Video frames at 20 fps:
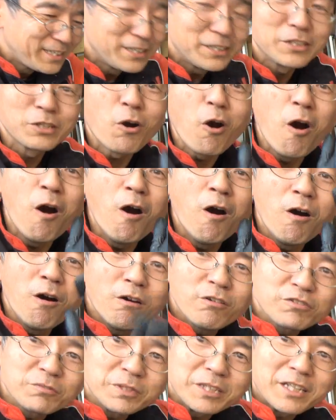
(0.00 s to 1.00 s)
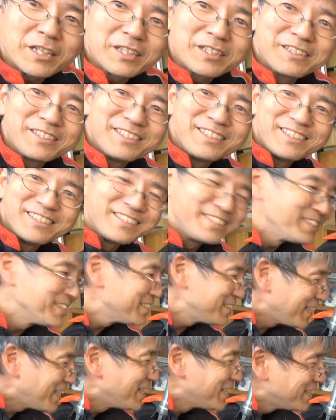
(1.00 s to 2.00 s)
行こうみたい
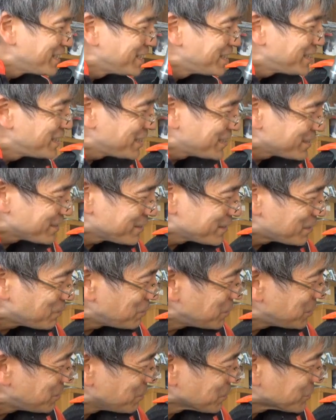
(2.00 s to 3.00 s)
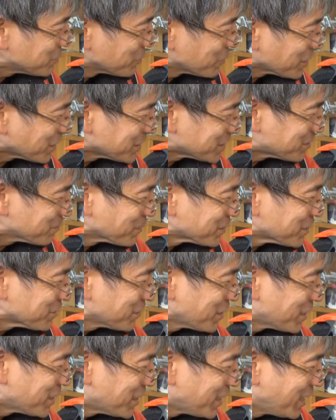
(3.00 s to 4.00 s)
な、ね、響響くような感じしますけど
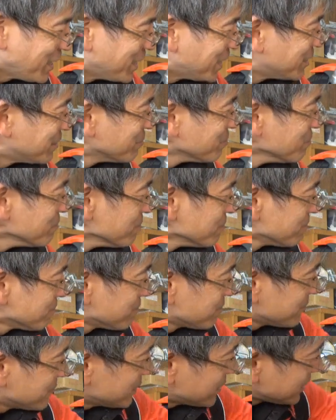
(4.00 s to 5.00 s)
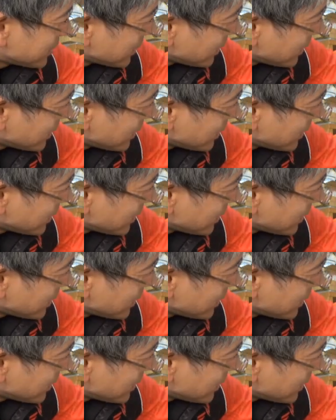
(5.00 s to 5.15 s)
ね、はい、さ